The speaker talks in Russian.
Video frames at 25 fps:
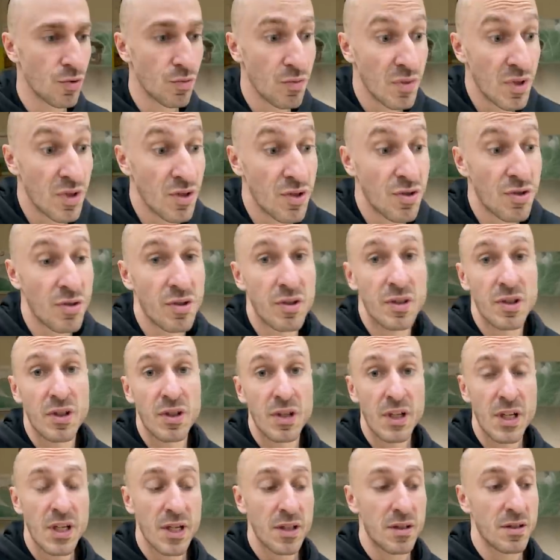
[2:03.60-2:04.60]
и мне начало это
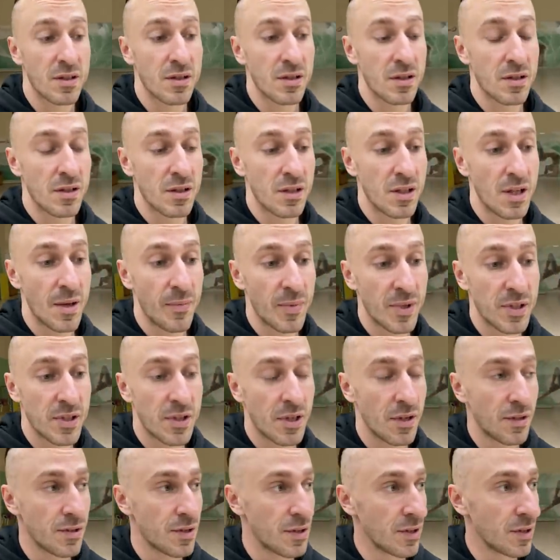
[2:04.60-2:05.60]
нравиться. Я
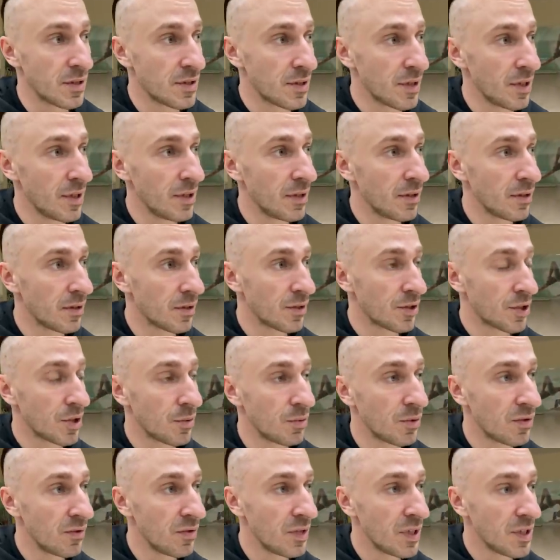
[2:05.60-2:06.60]
поставил себе цель э,
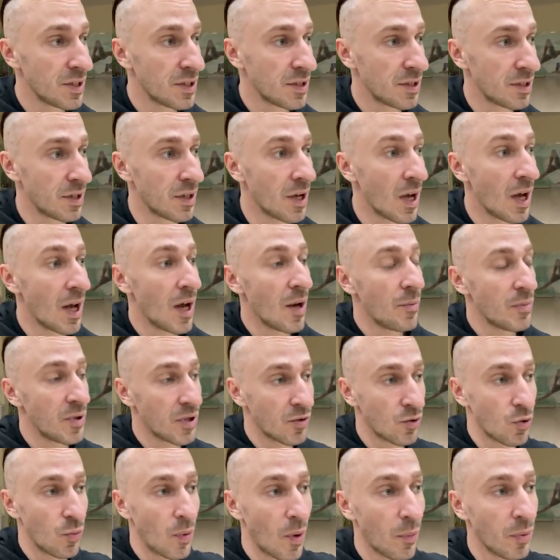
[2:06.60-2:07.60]
жим 200.
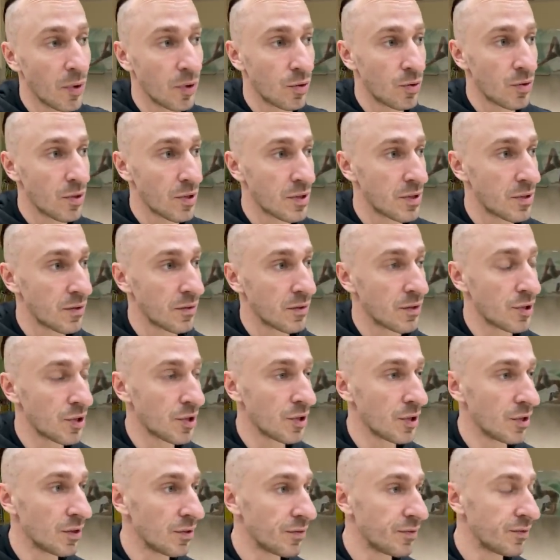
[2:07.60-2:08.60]
Первую попытку я
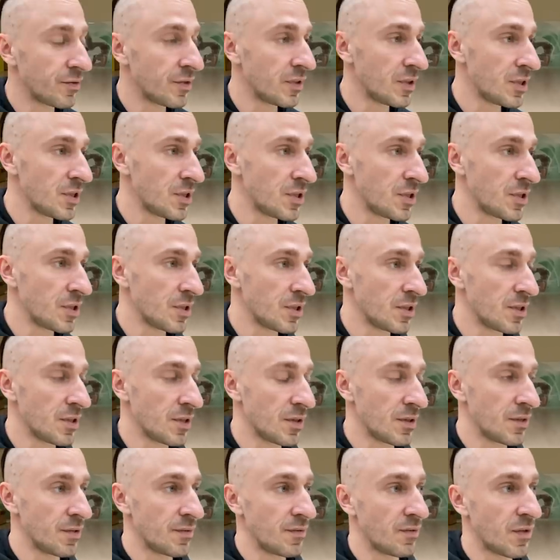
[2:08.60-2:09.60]
совершил в
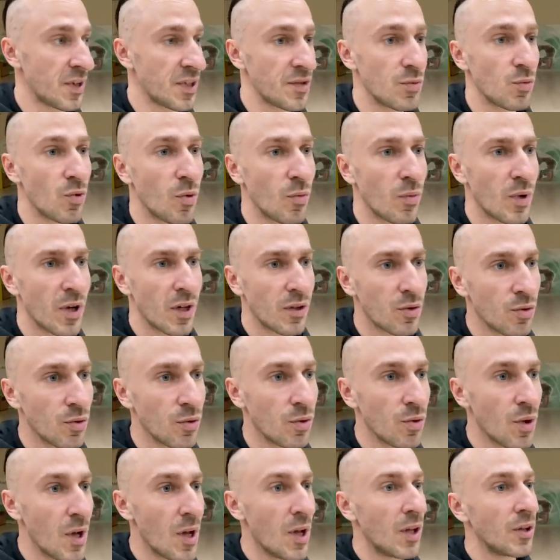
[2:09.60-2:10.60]
2008 2008
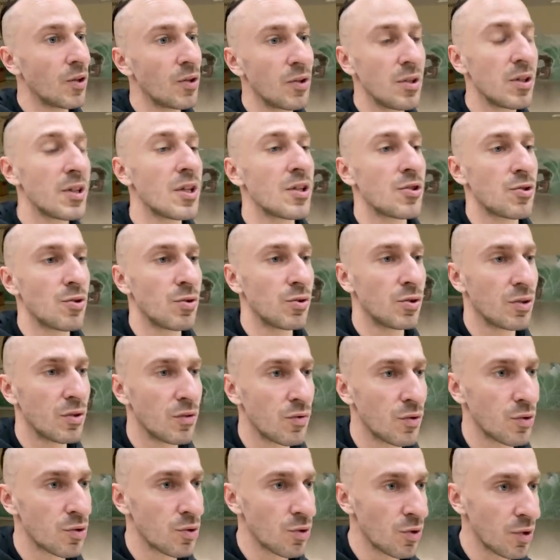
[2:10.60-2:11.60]
году, но не дошел до
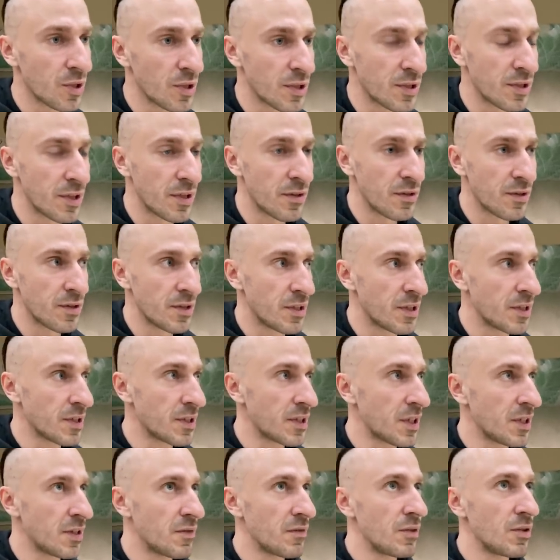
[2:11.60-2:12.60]
200, остановился на
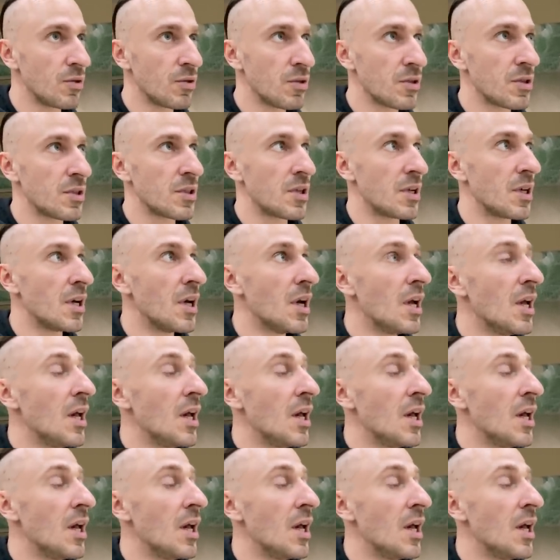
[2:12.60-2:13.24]
190.